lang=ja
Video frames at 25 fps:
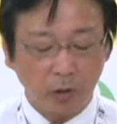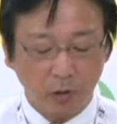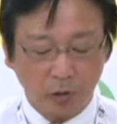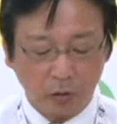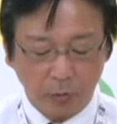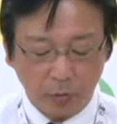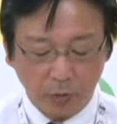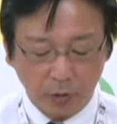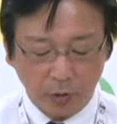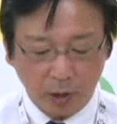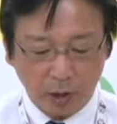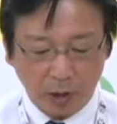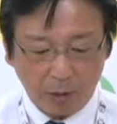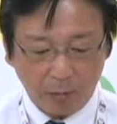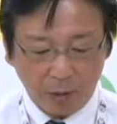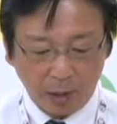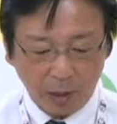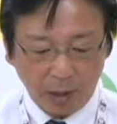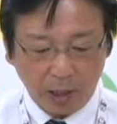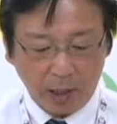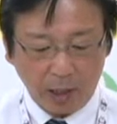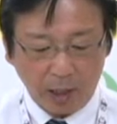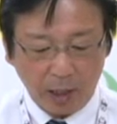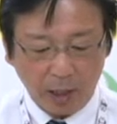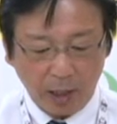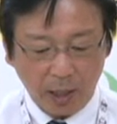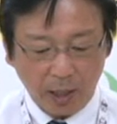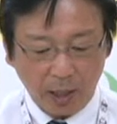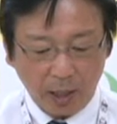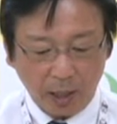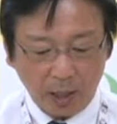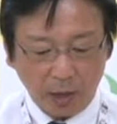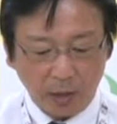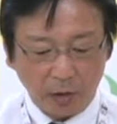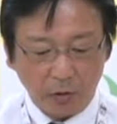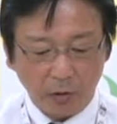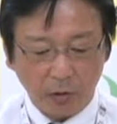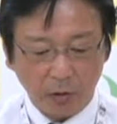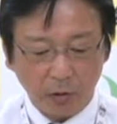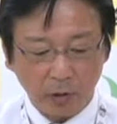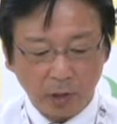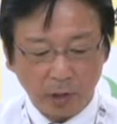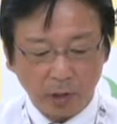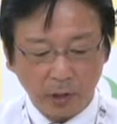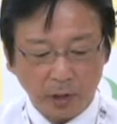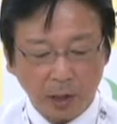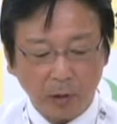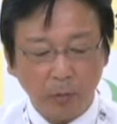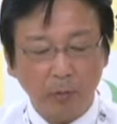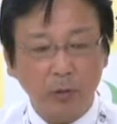療の分野まで、いろん
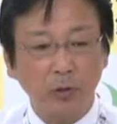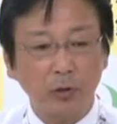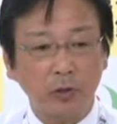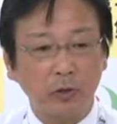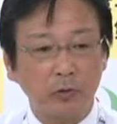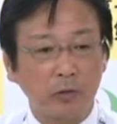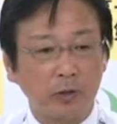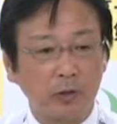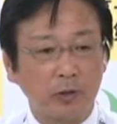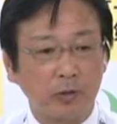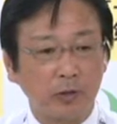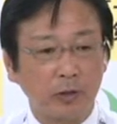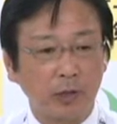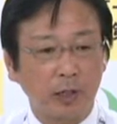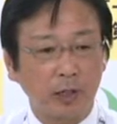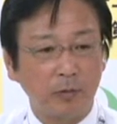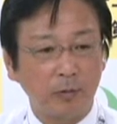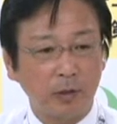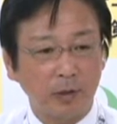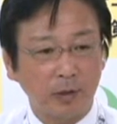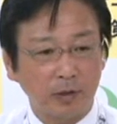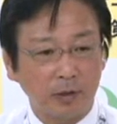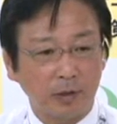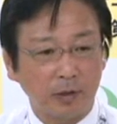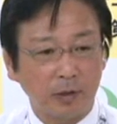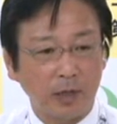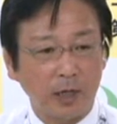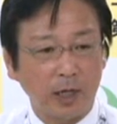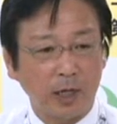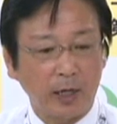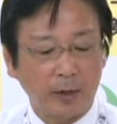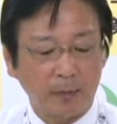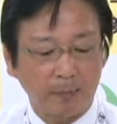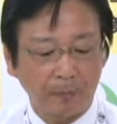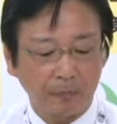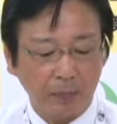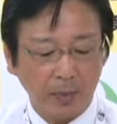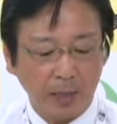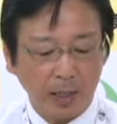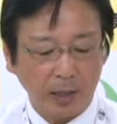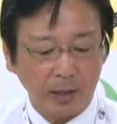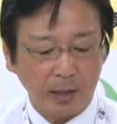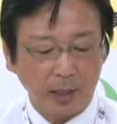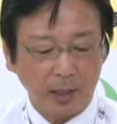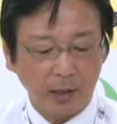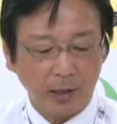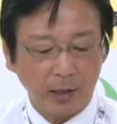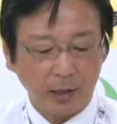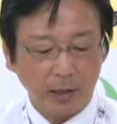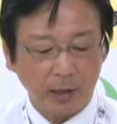な専門職でございますので、
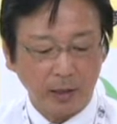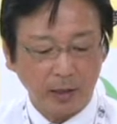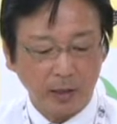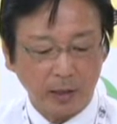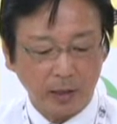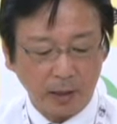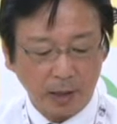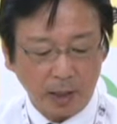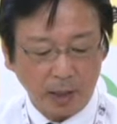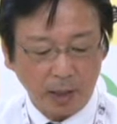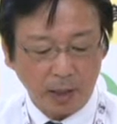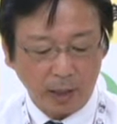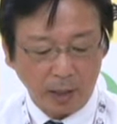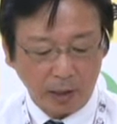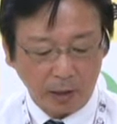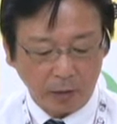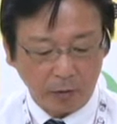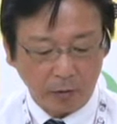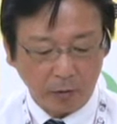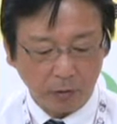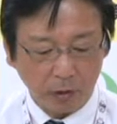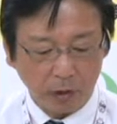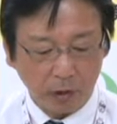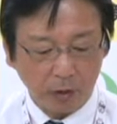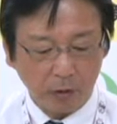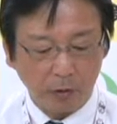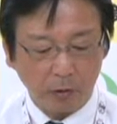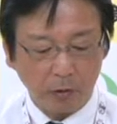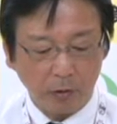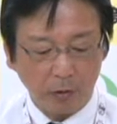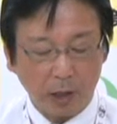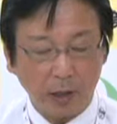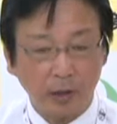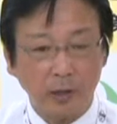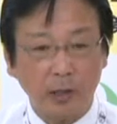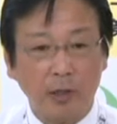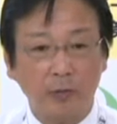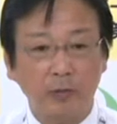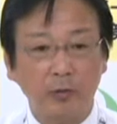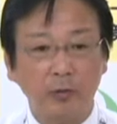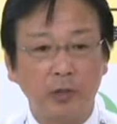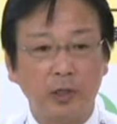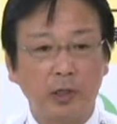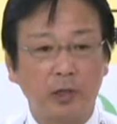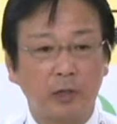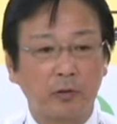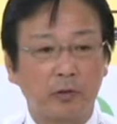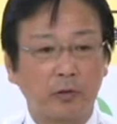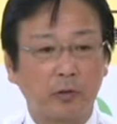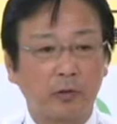出て行って、いろんな相談、他
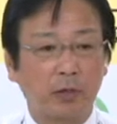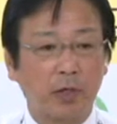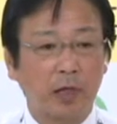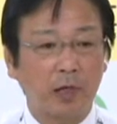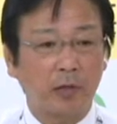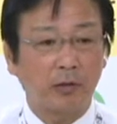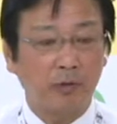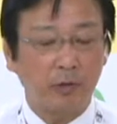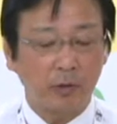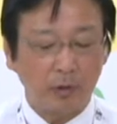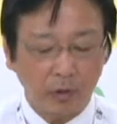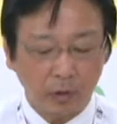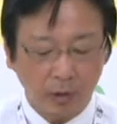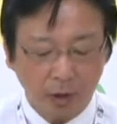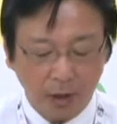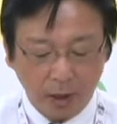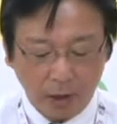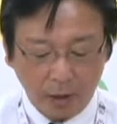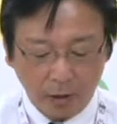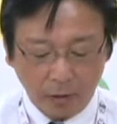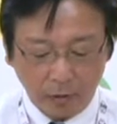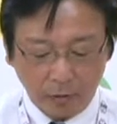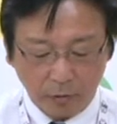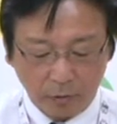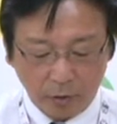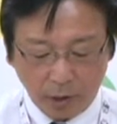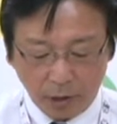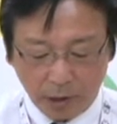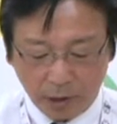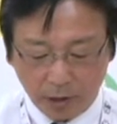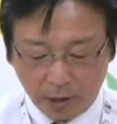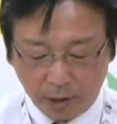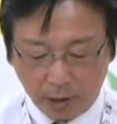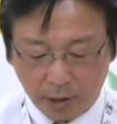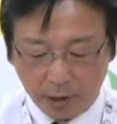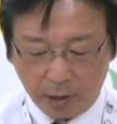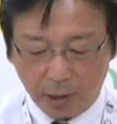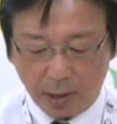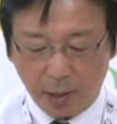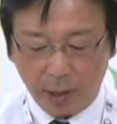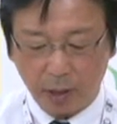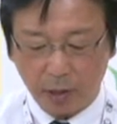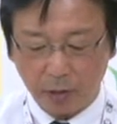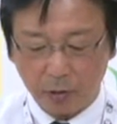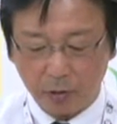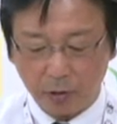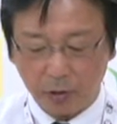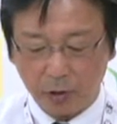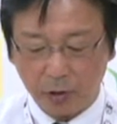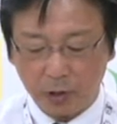分野の相談を受け付け
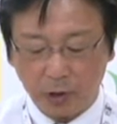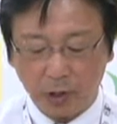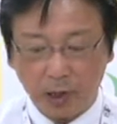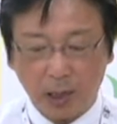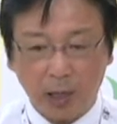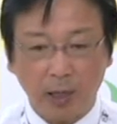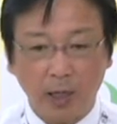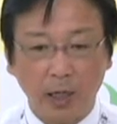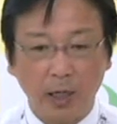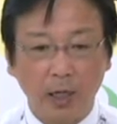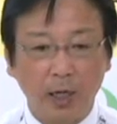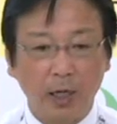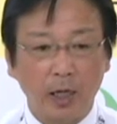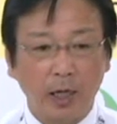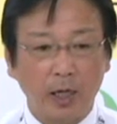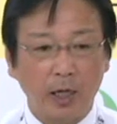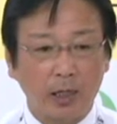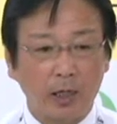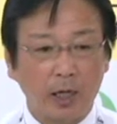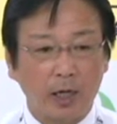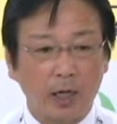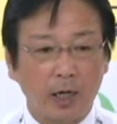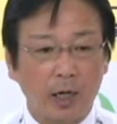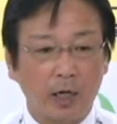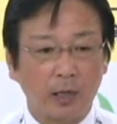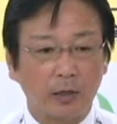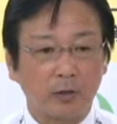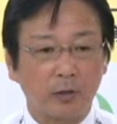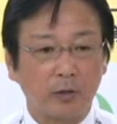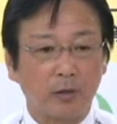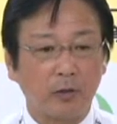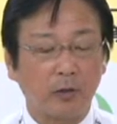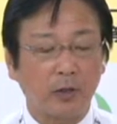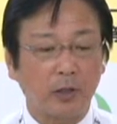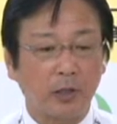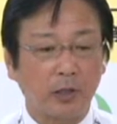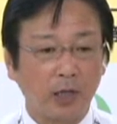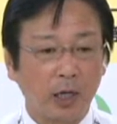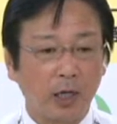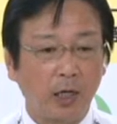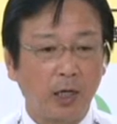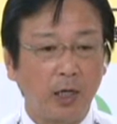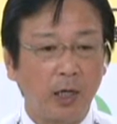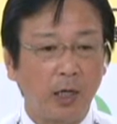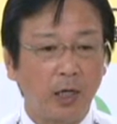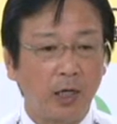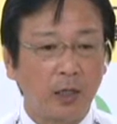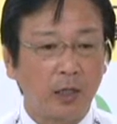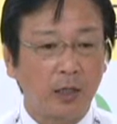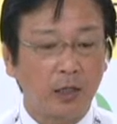て、そして啓発をし
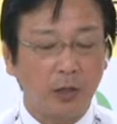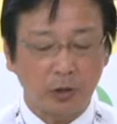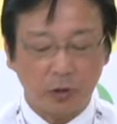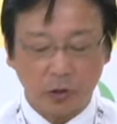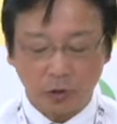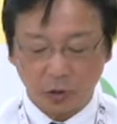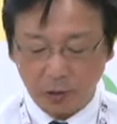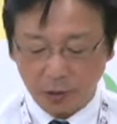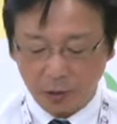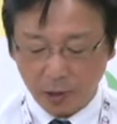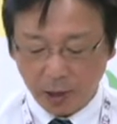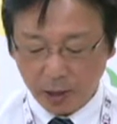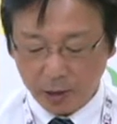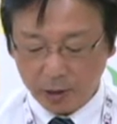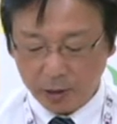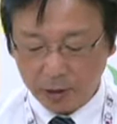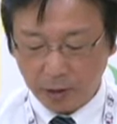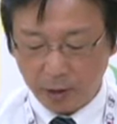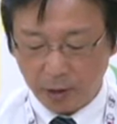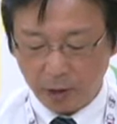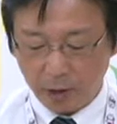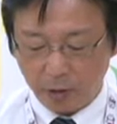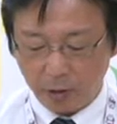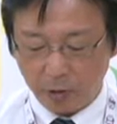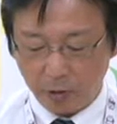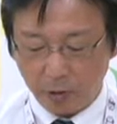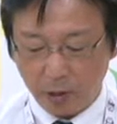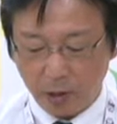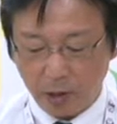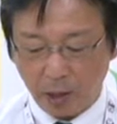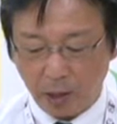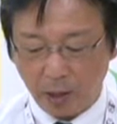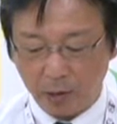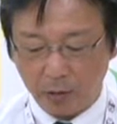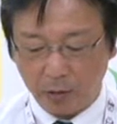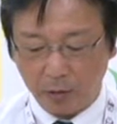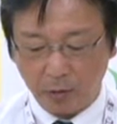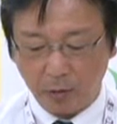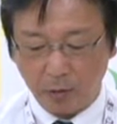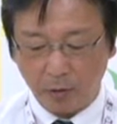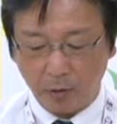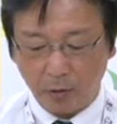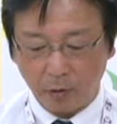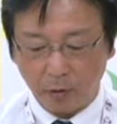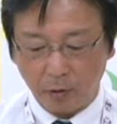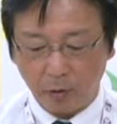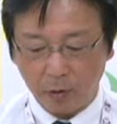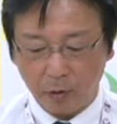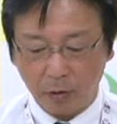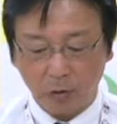て、一緒になってこれから
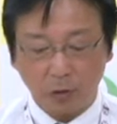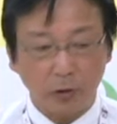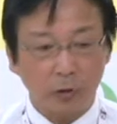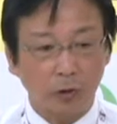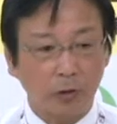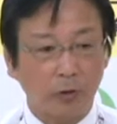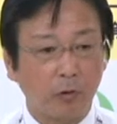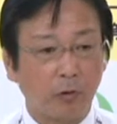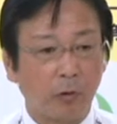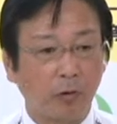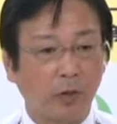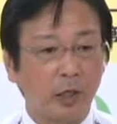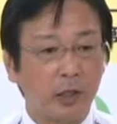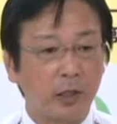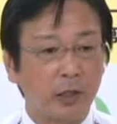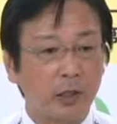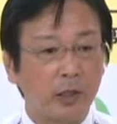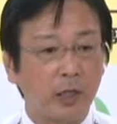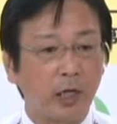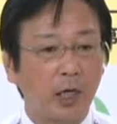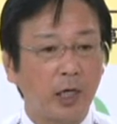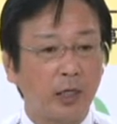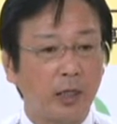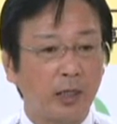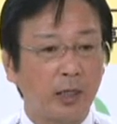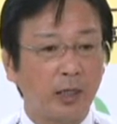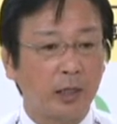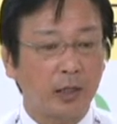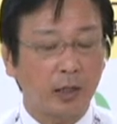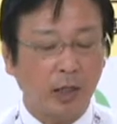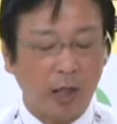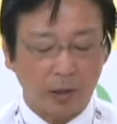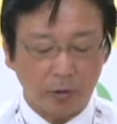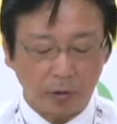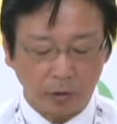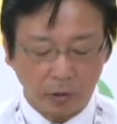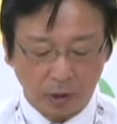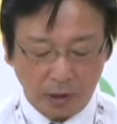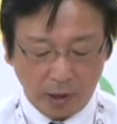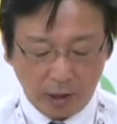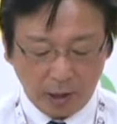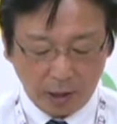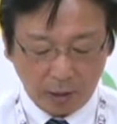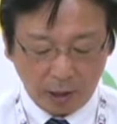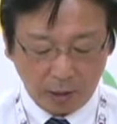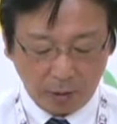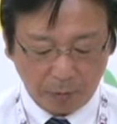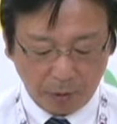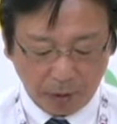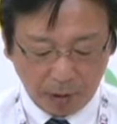の少子高齢時代に対応して
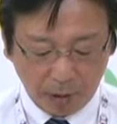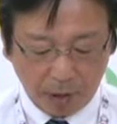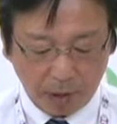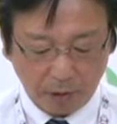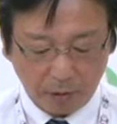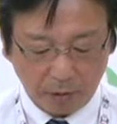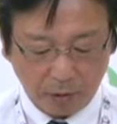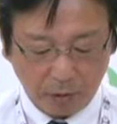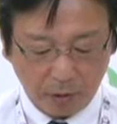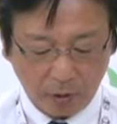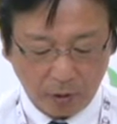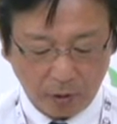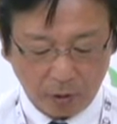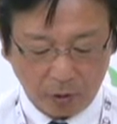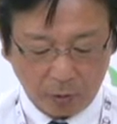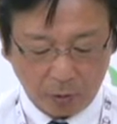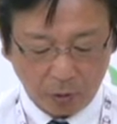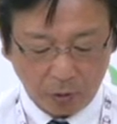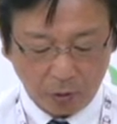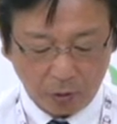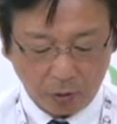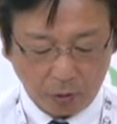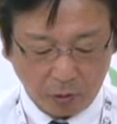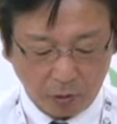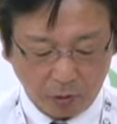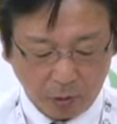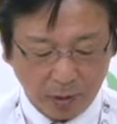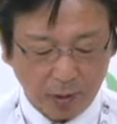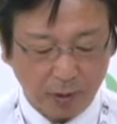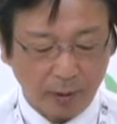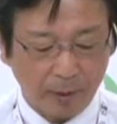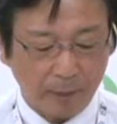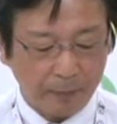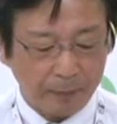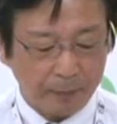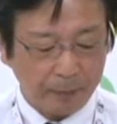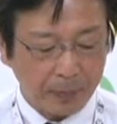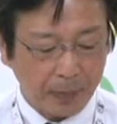いければなと思っております。